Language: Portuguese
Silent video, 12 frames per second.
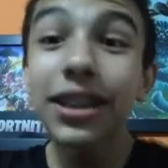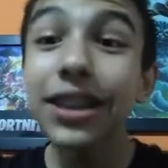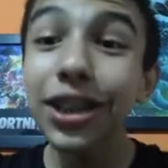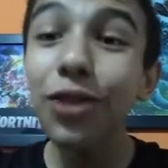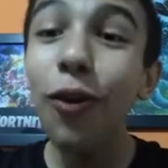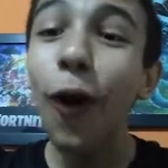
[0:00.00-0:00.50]

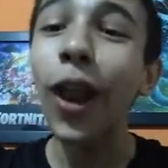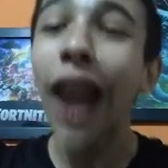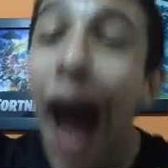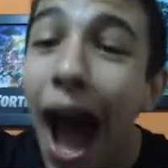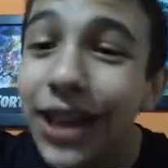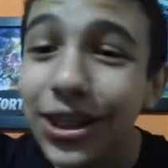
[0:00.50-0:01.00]
Que
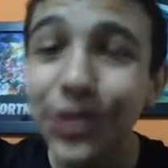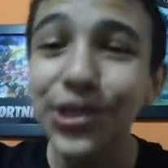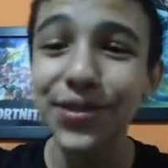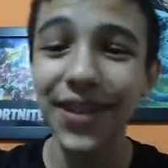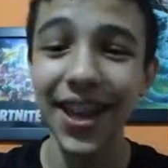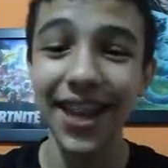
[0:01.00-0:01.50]

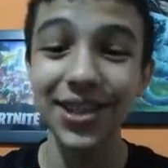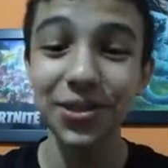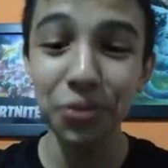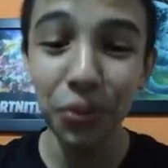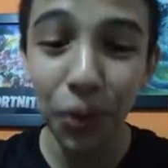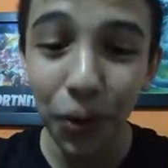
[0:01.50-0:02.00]
golaço, velho!
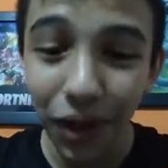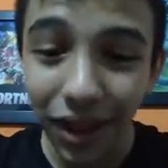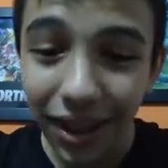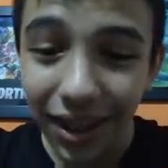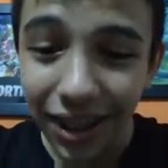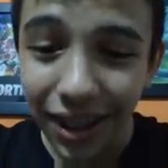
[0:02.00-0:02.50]

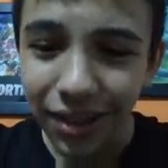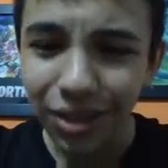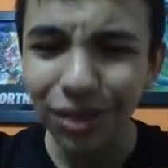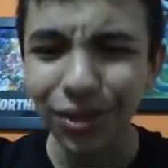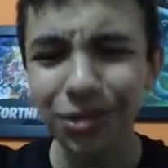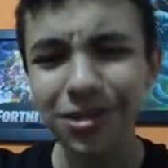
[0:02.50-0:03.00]

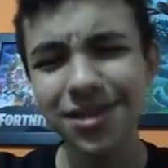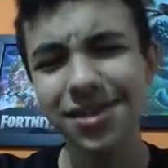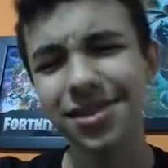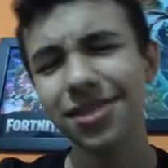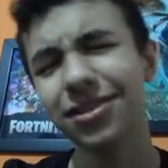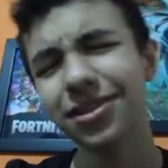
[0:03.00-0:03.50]

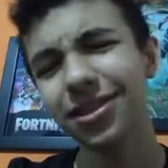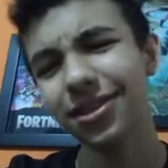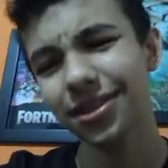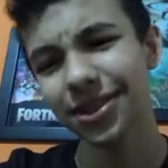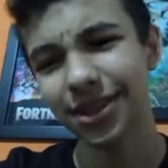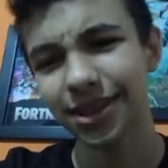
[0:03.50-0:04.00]
nossa,
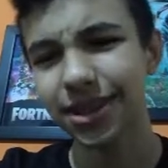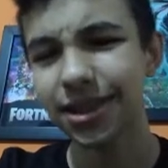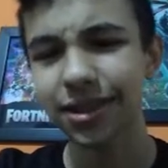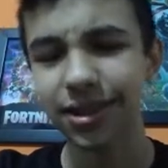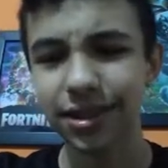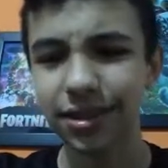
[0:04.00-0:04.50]
nossa, não.